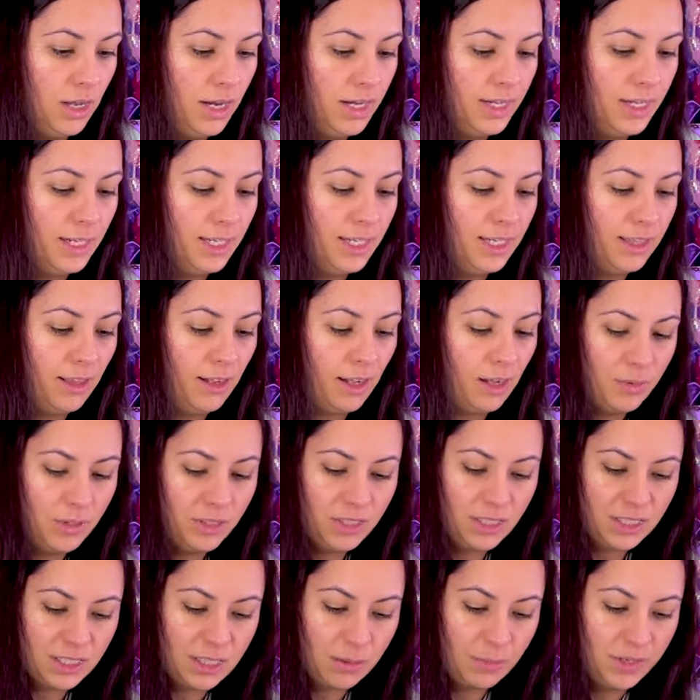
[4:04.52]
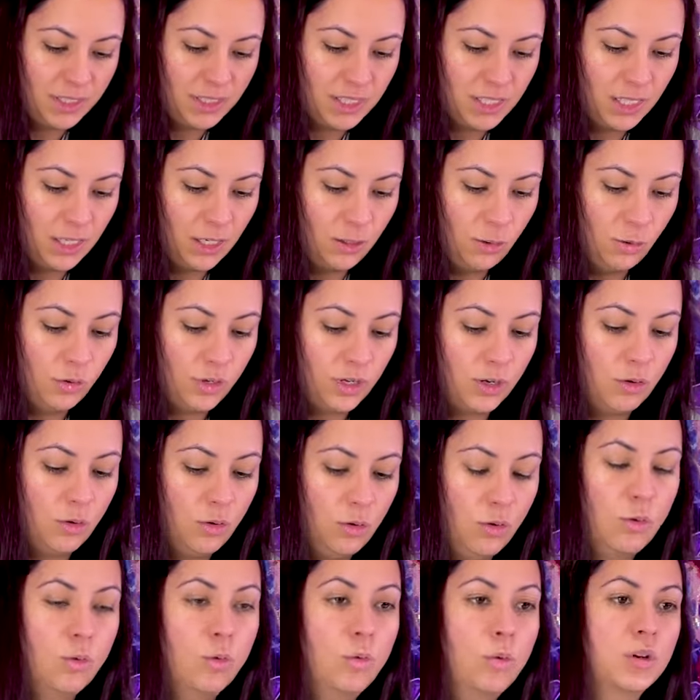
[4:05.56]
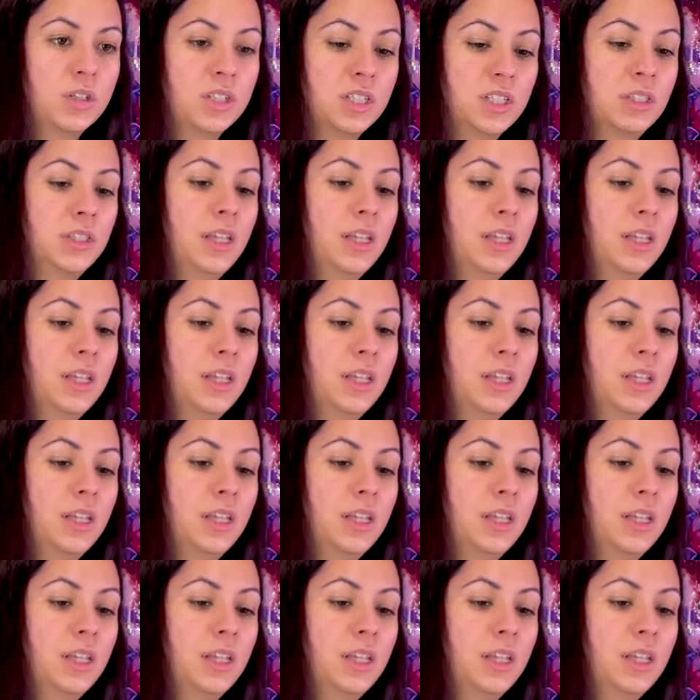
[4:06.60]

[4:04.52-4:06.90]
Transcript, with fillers: En el kit de herramientas también se incluye un washi